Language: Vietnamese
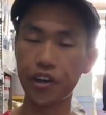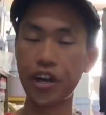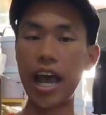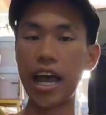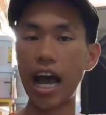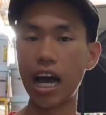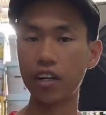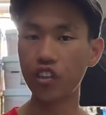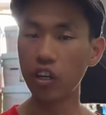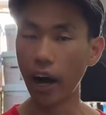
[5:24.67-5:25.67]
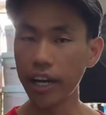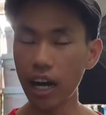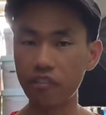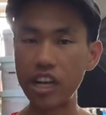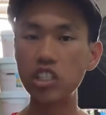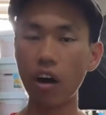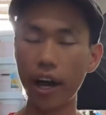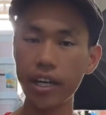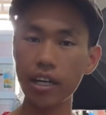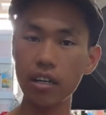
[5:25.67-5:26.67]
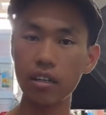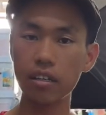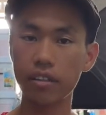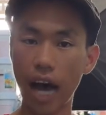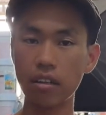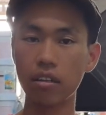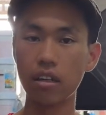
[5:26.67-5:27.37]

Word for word: để à, tưới ở phía dưới đất